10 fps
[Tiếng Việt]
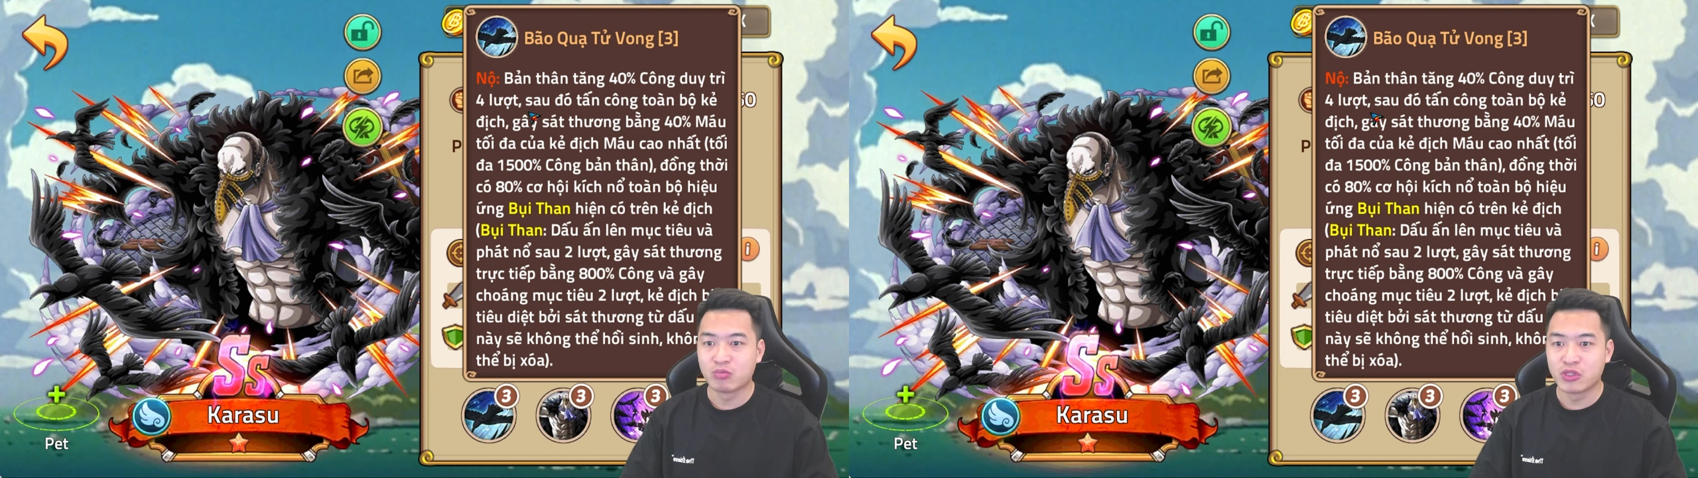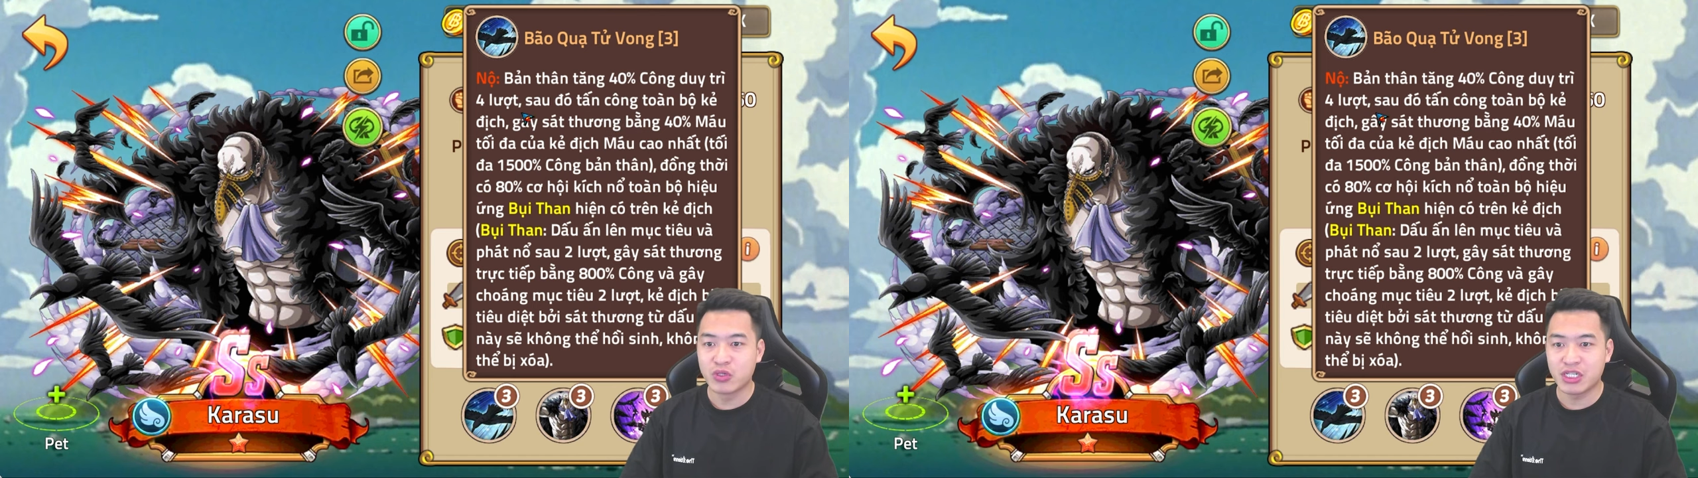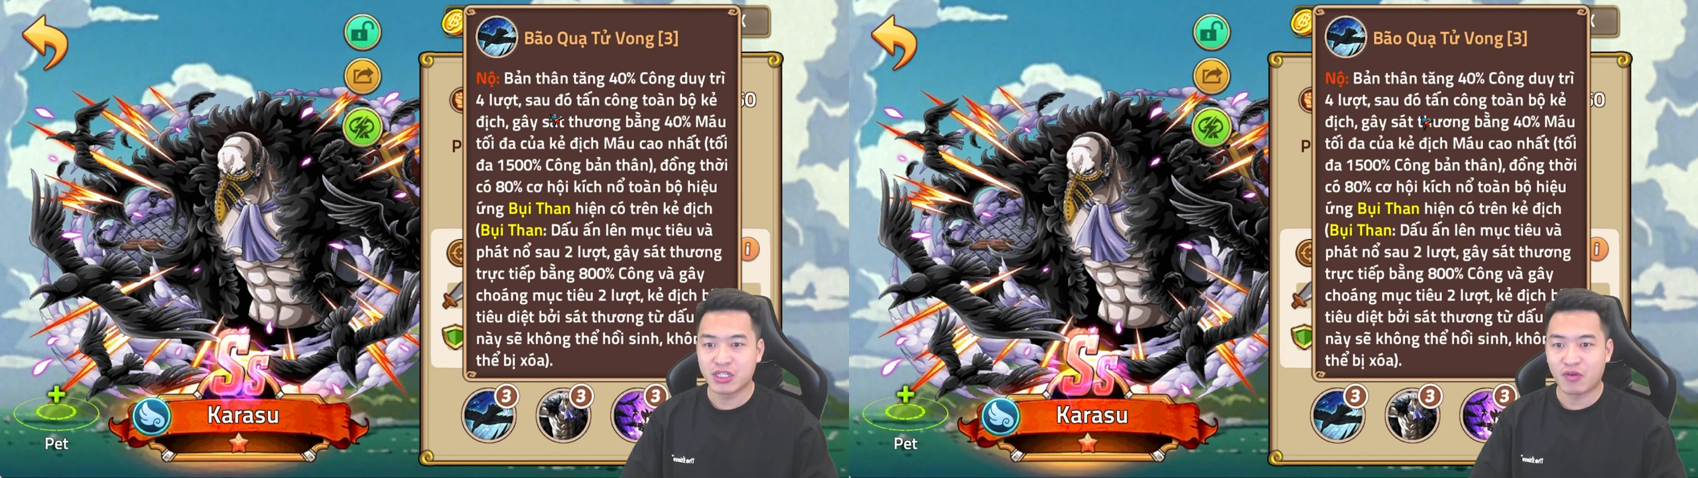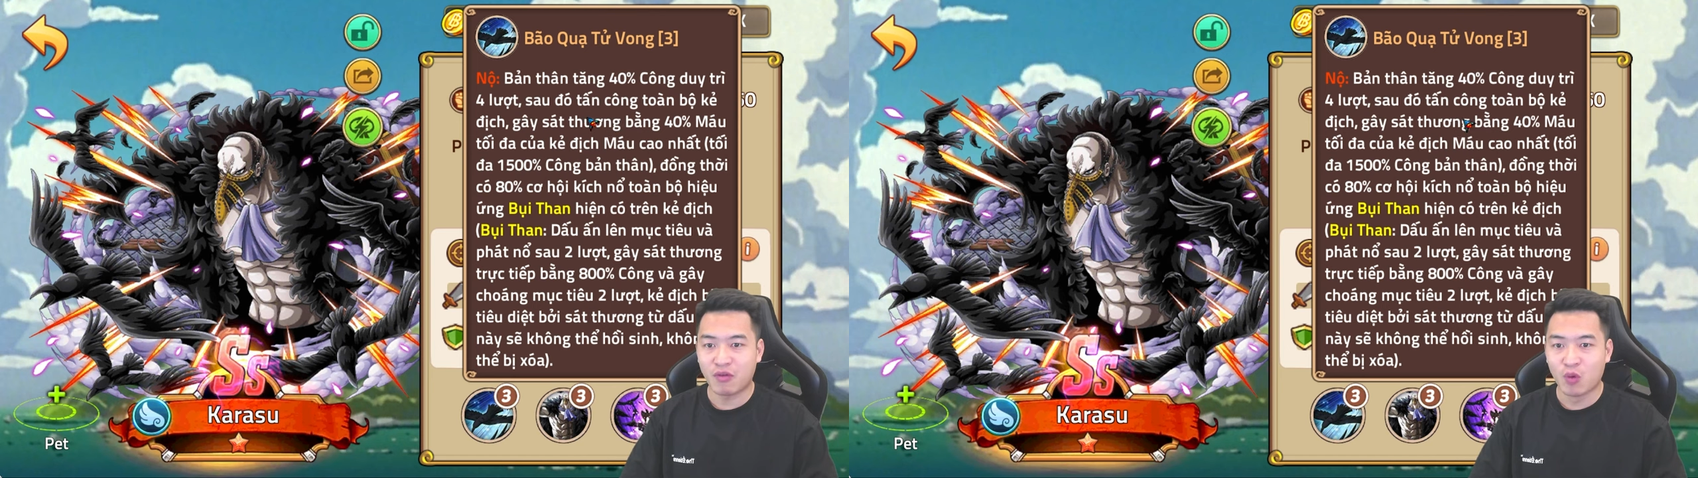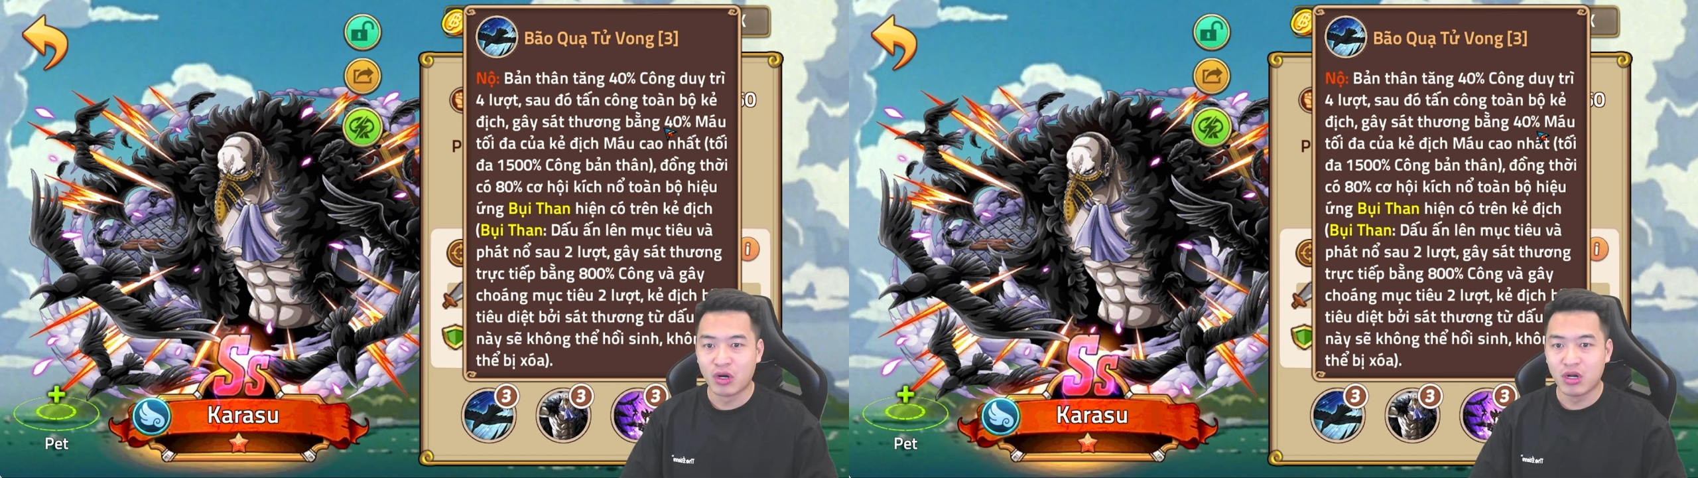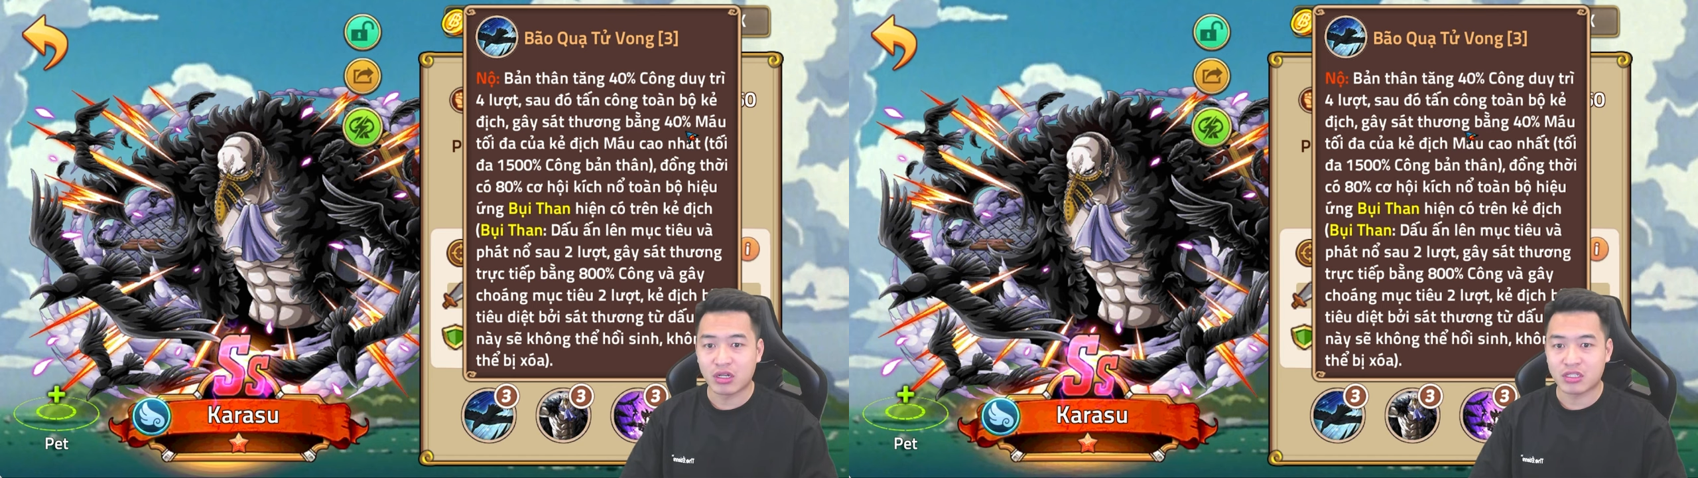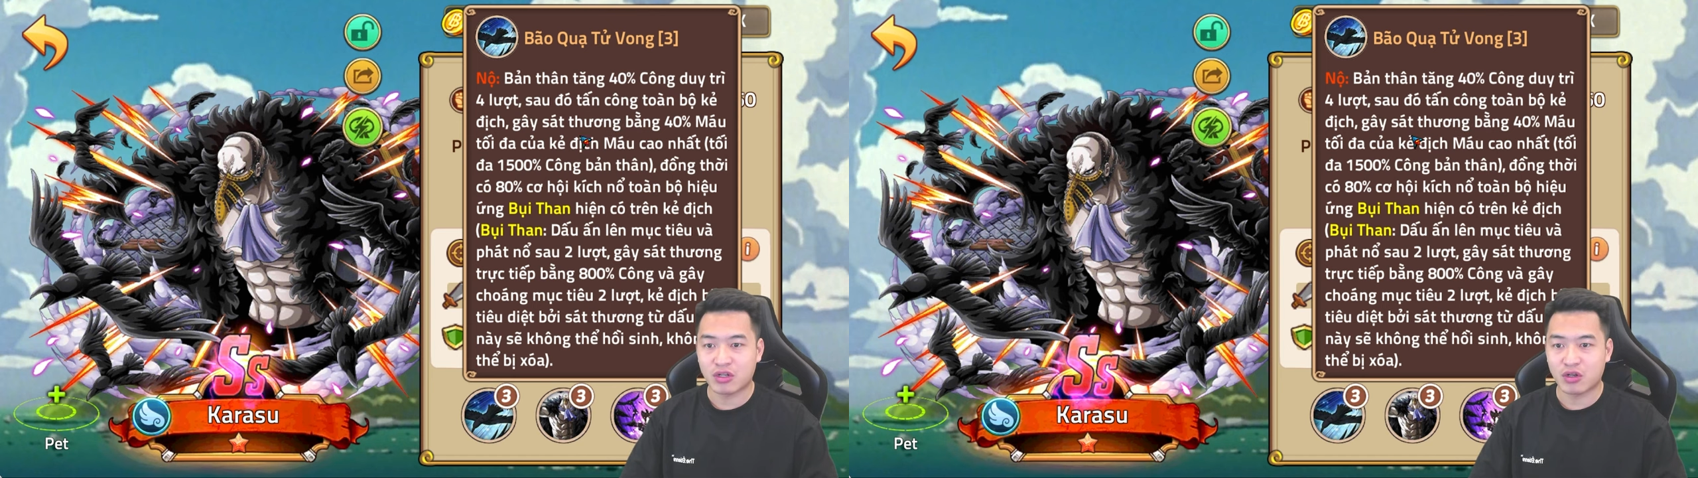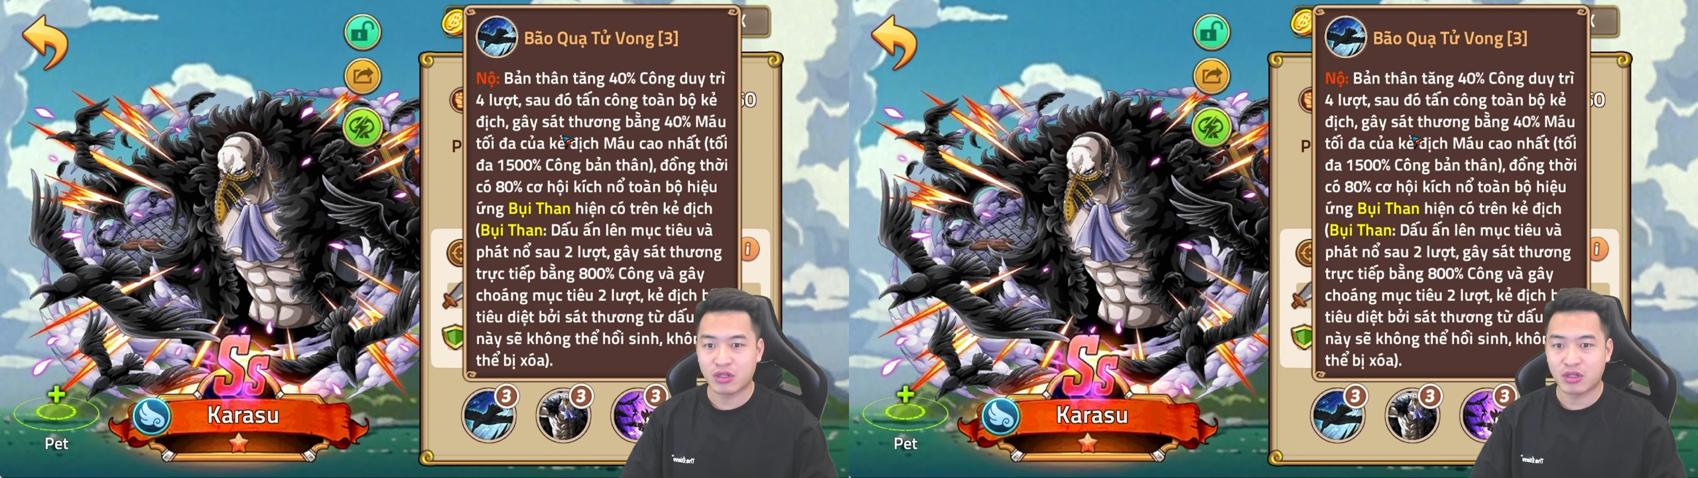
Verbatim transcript: duy trì trong vòng 4 lượt, sau đó